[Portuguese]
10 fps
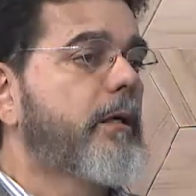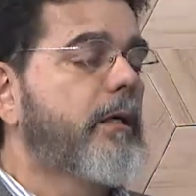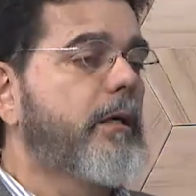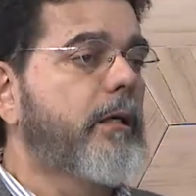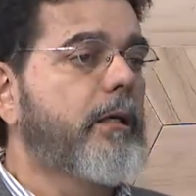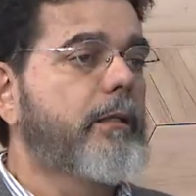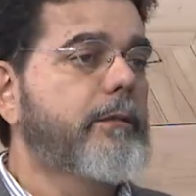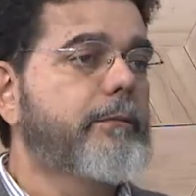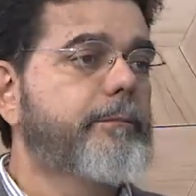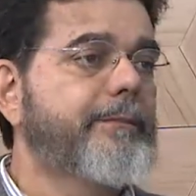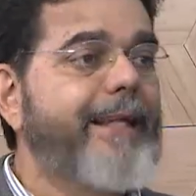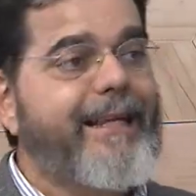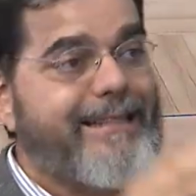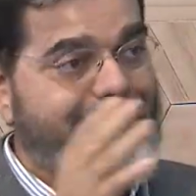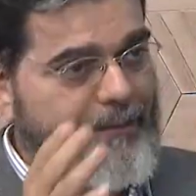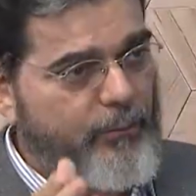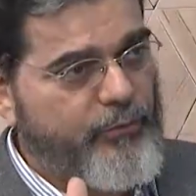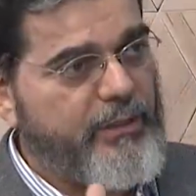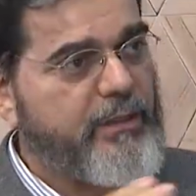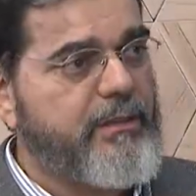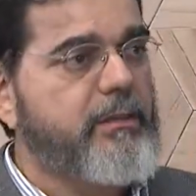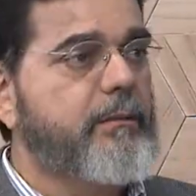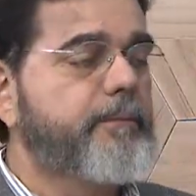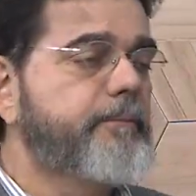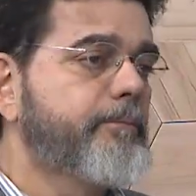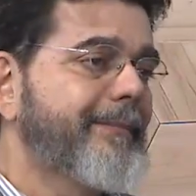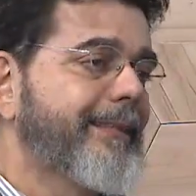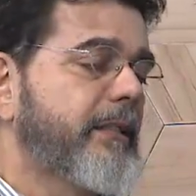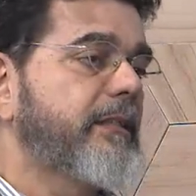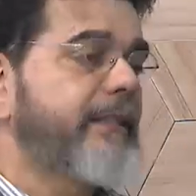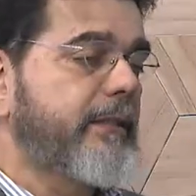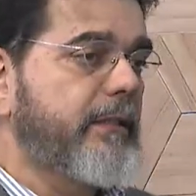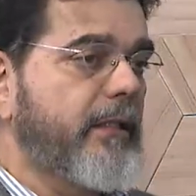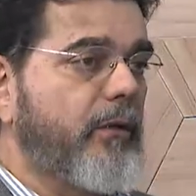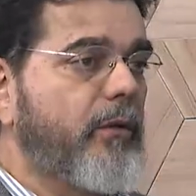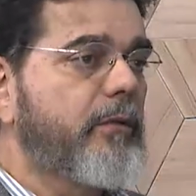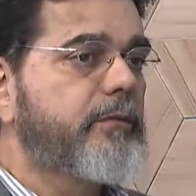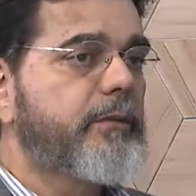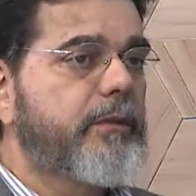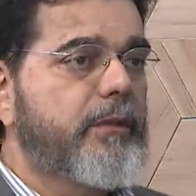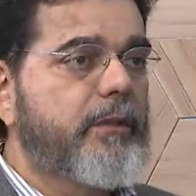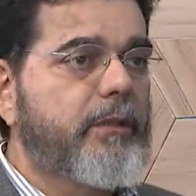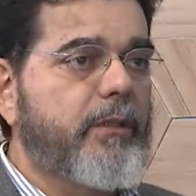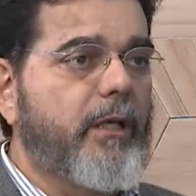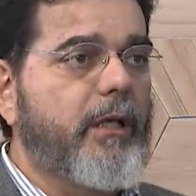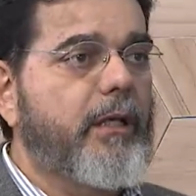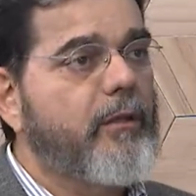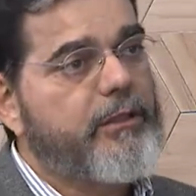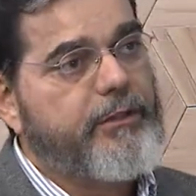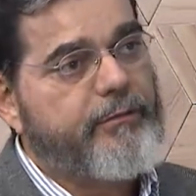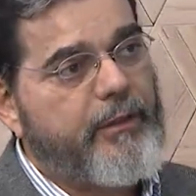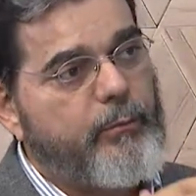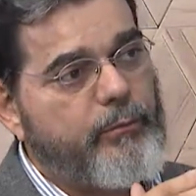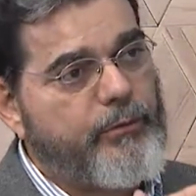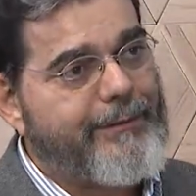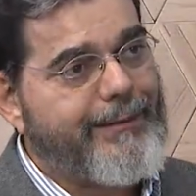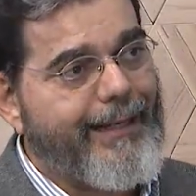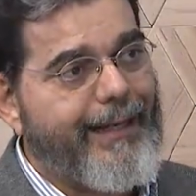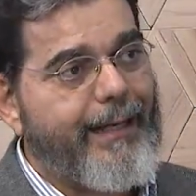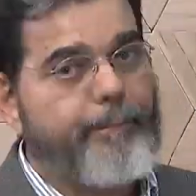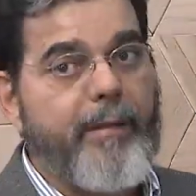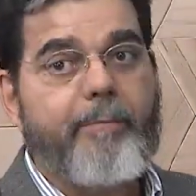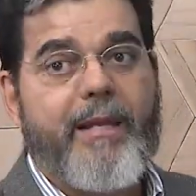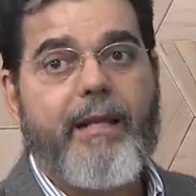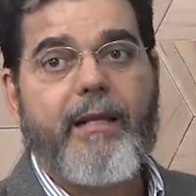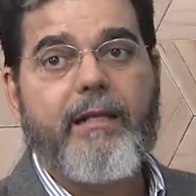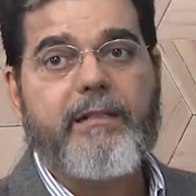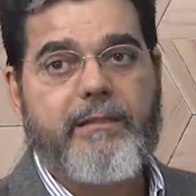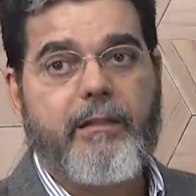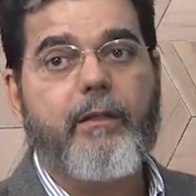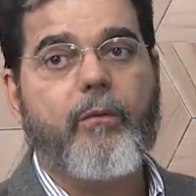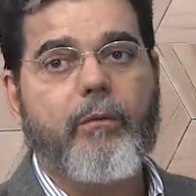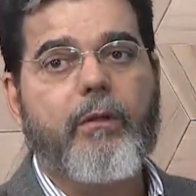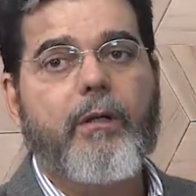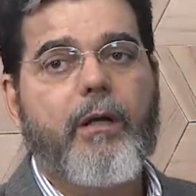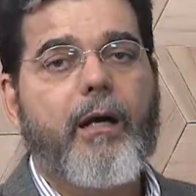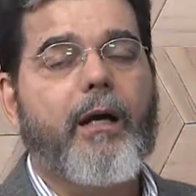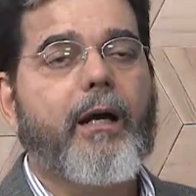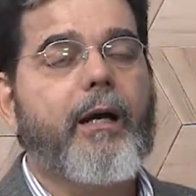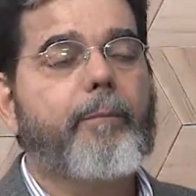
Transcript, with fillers: Há dez anos antes, em, em 79. É, eh, nós tivemos a primeira eleição ah,